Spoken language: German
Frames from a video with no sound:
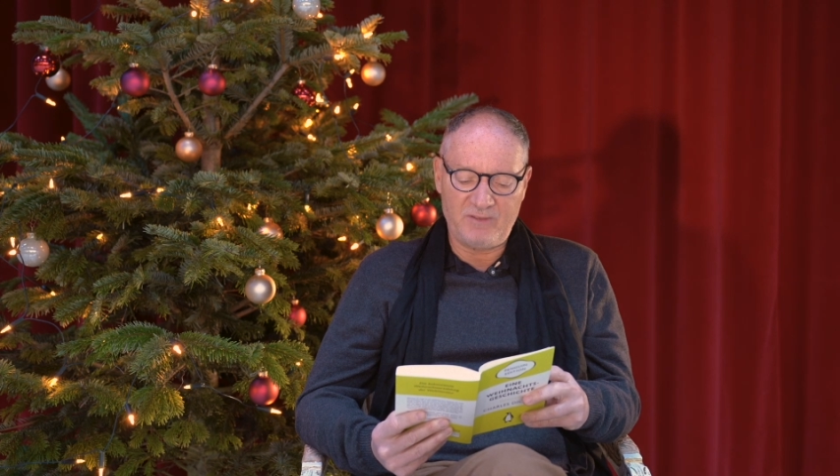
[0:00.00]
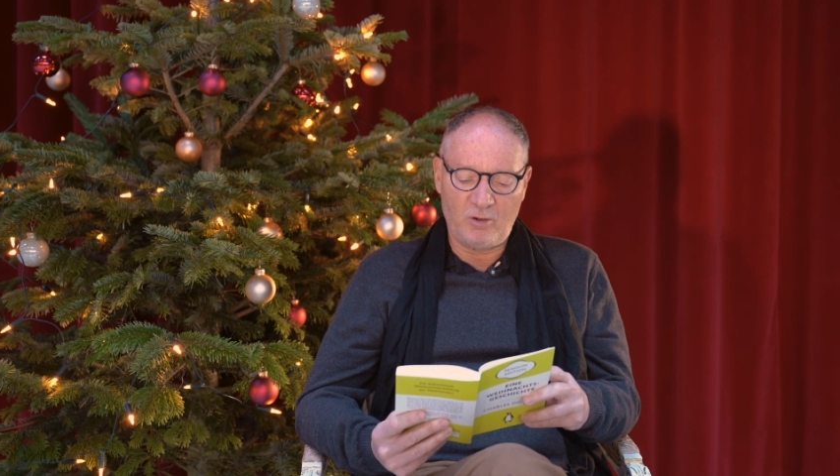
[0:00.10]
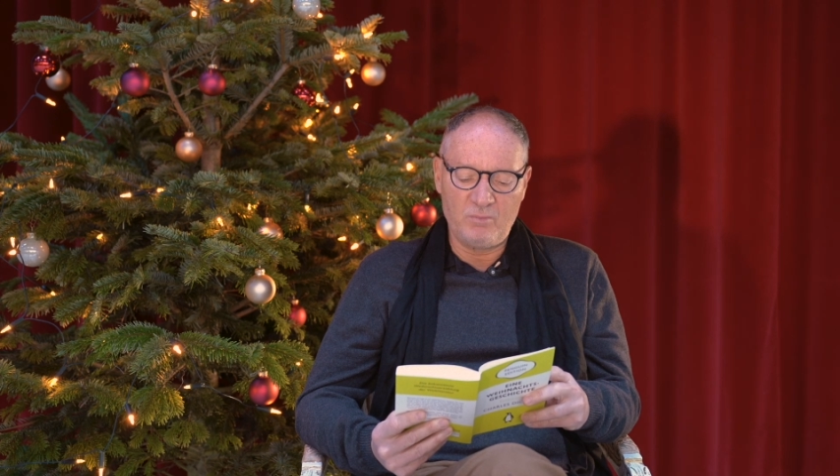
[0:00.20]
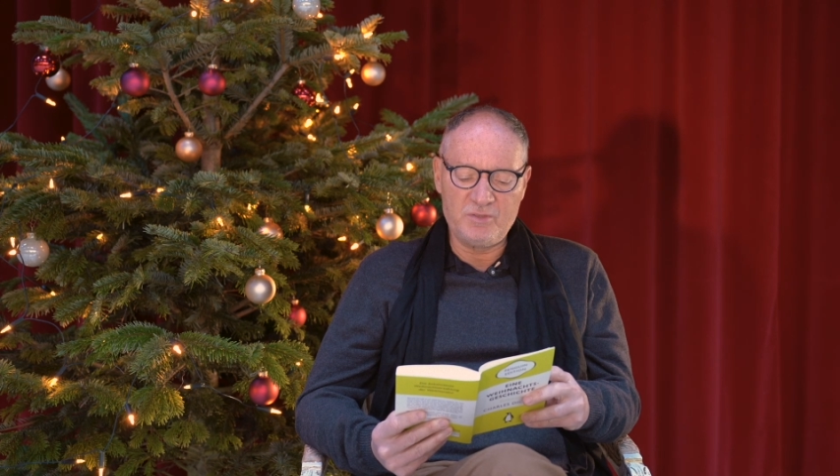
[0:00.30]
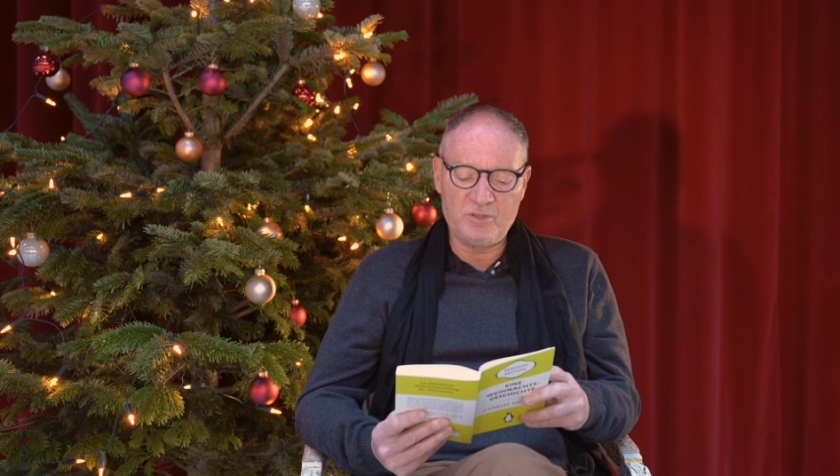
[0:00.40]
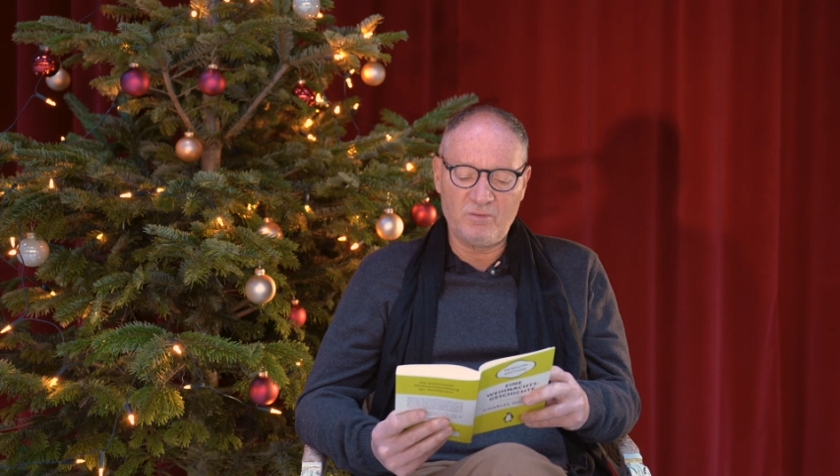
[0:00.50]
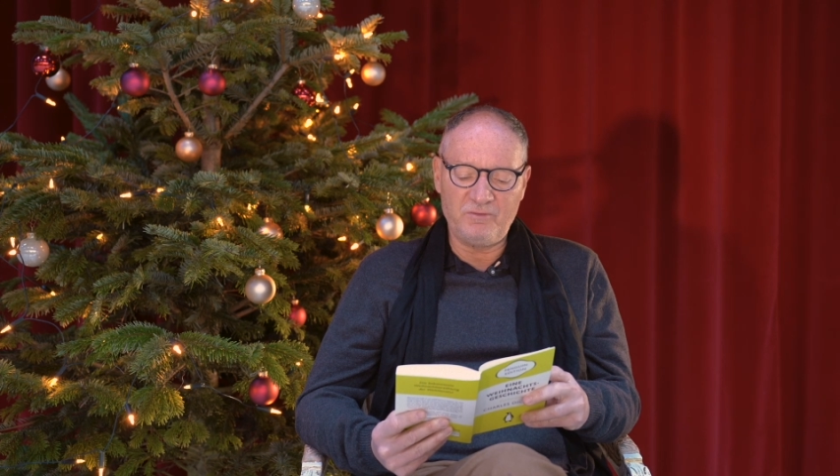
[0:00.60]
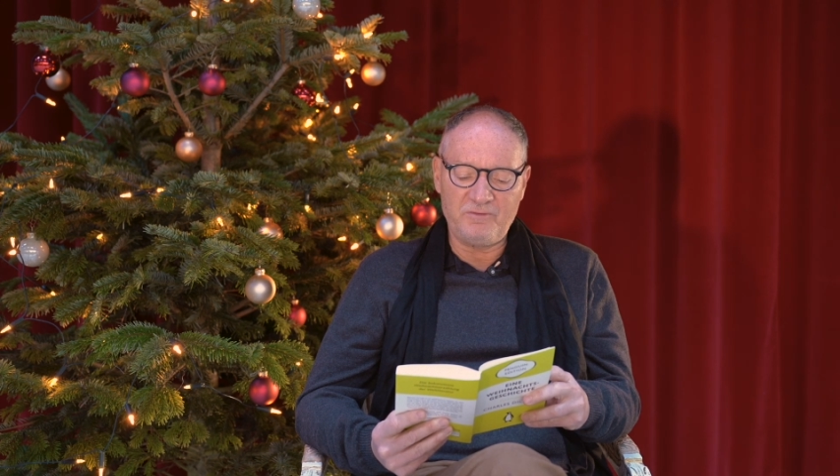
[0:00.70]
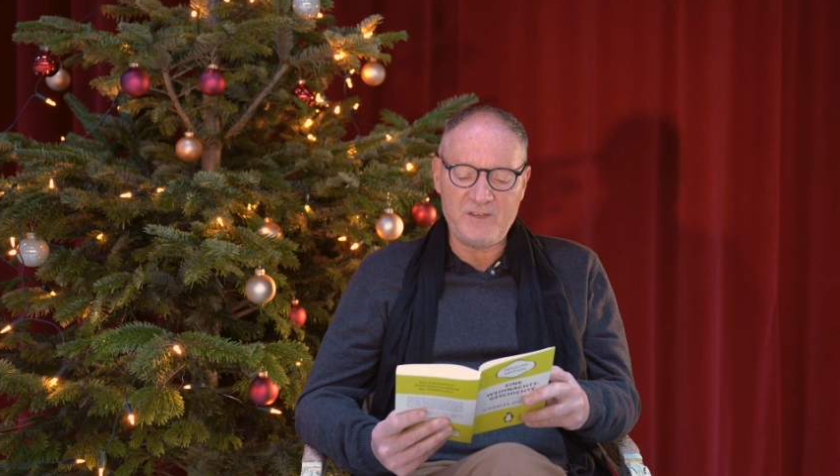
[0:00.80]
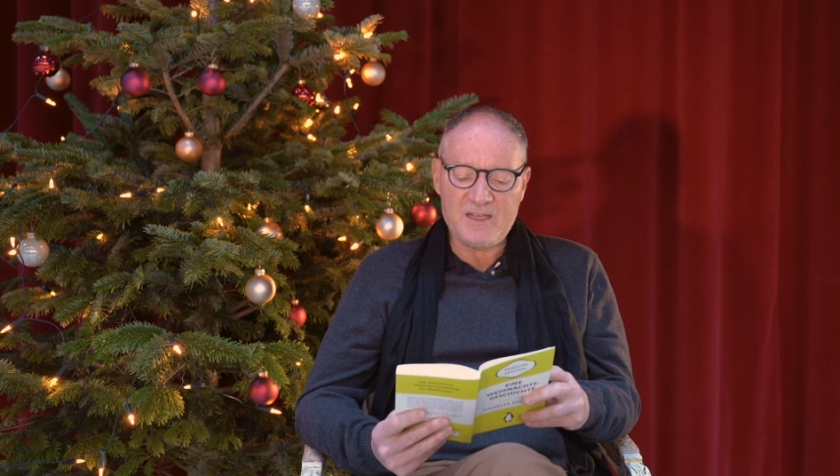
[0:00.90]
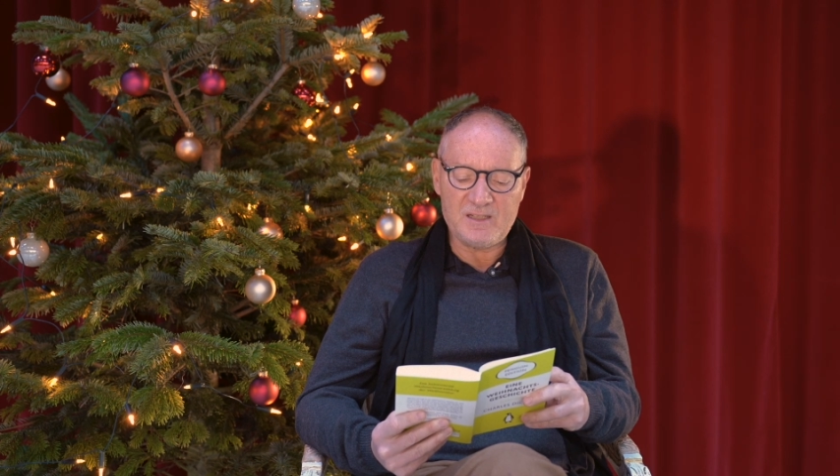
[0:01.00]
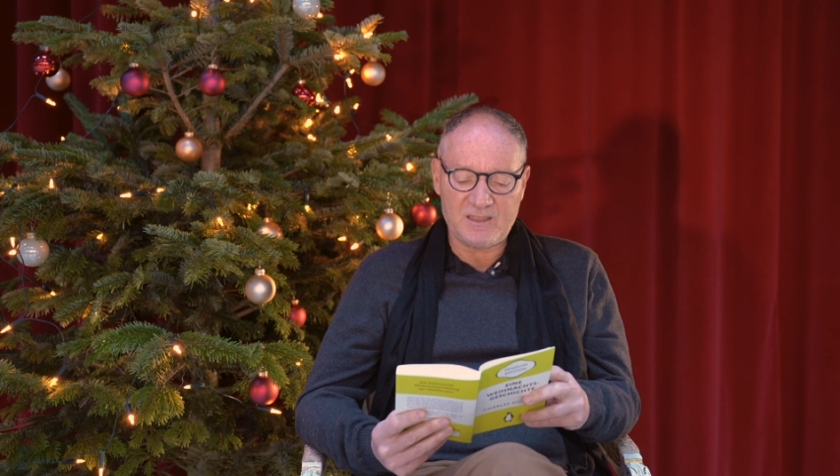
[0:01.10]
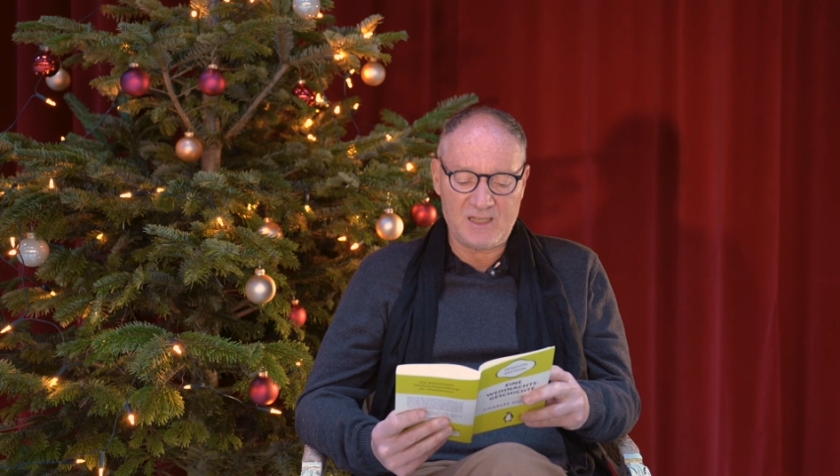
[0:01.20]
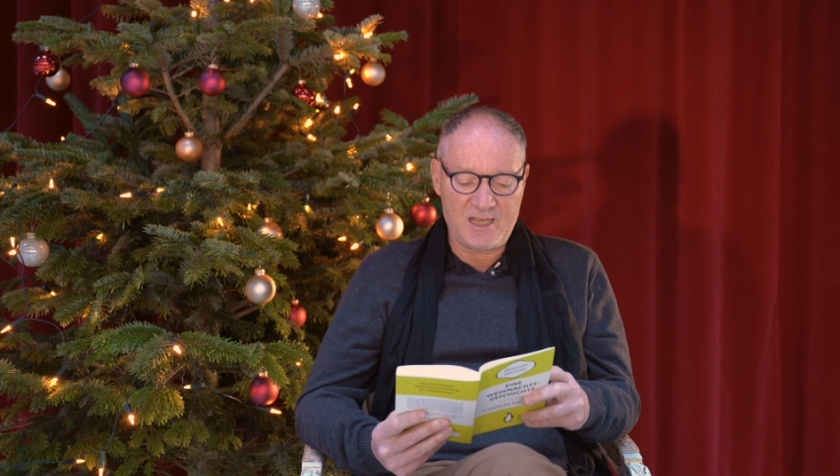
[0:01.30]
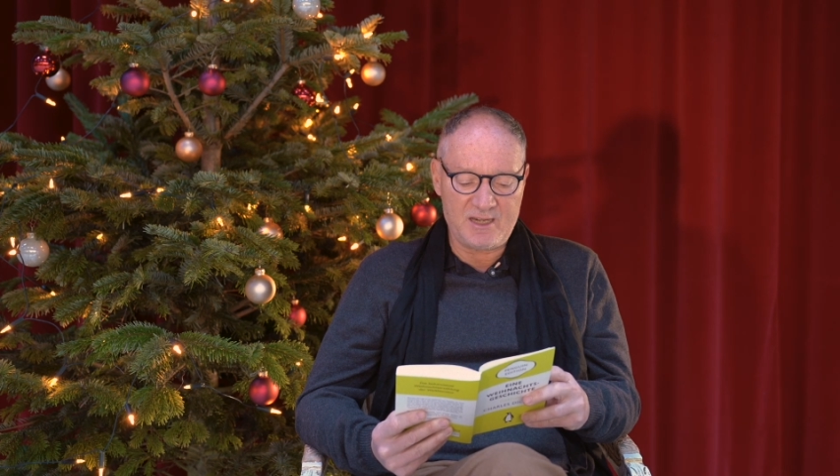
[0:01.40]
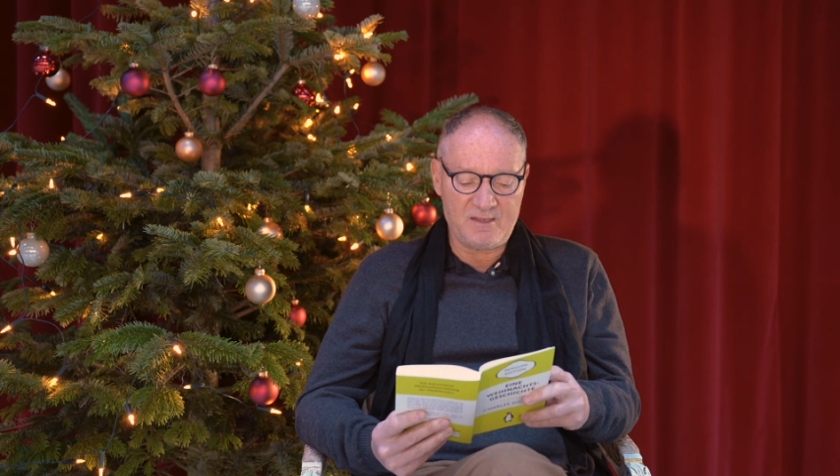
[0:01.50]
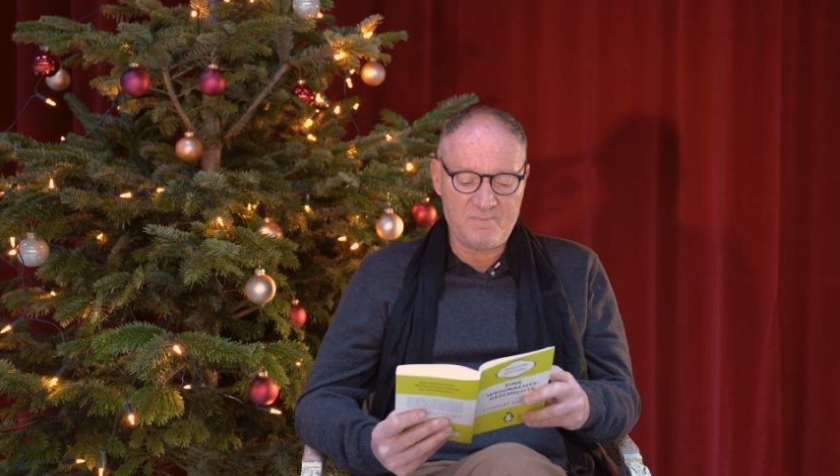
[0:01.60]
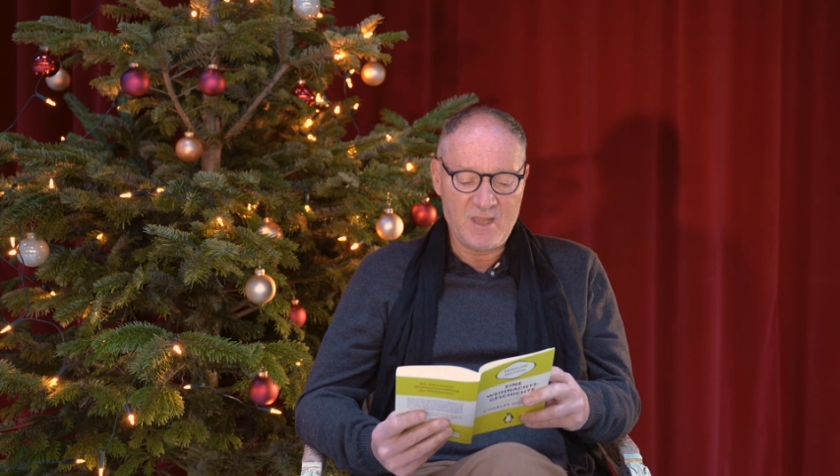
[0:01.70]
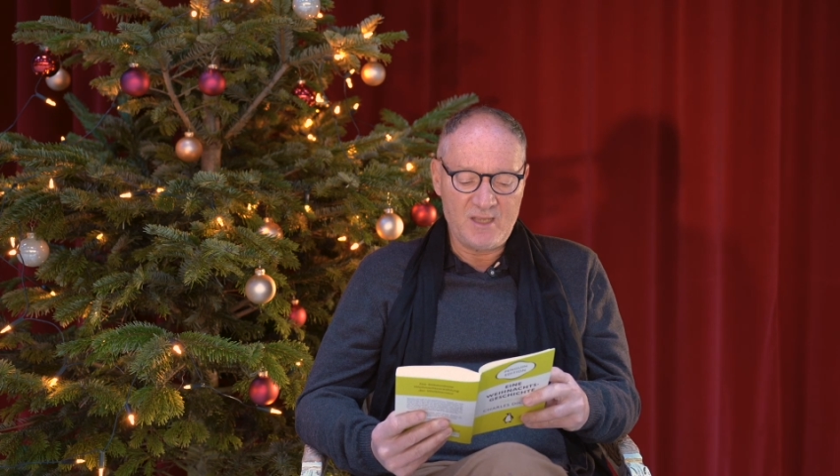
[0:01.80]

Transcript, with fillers: war um so viel kleiner,